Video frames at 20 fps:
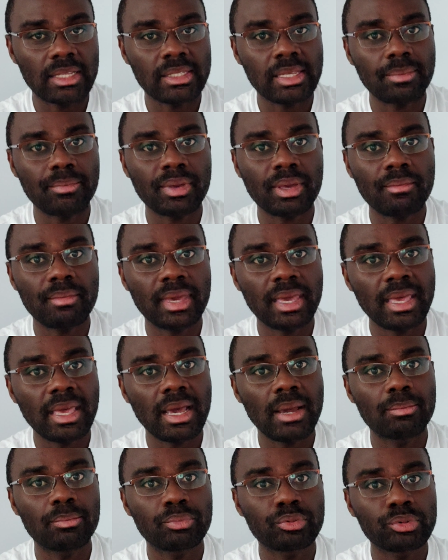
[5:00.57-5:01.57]
ça permet
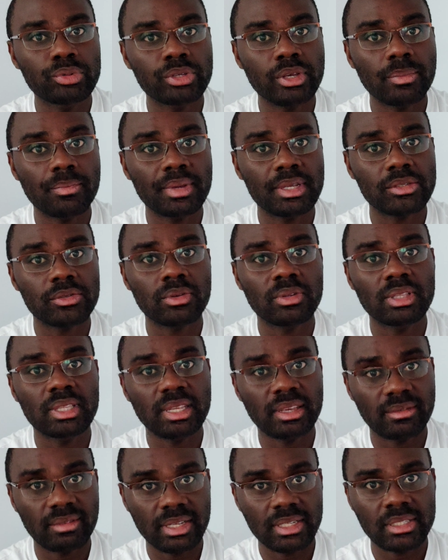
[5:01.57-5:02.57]
à plusieurs personnes
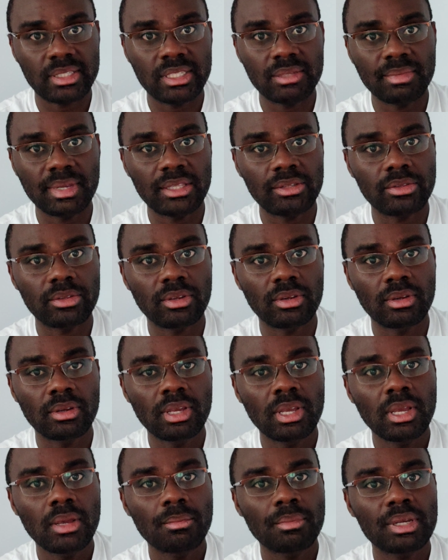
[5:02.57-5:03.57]
d'investir maintenant.
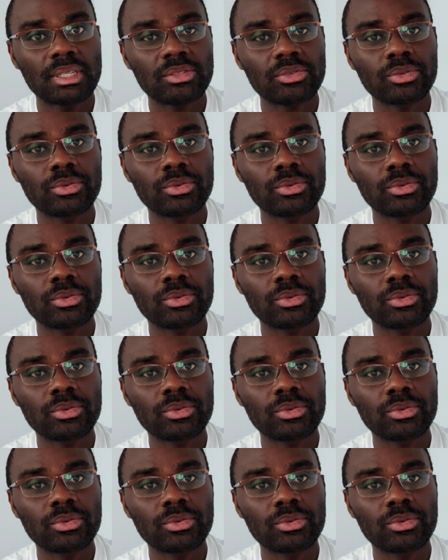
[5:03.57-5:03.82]
Parce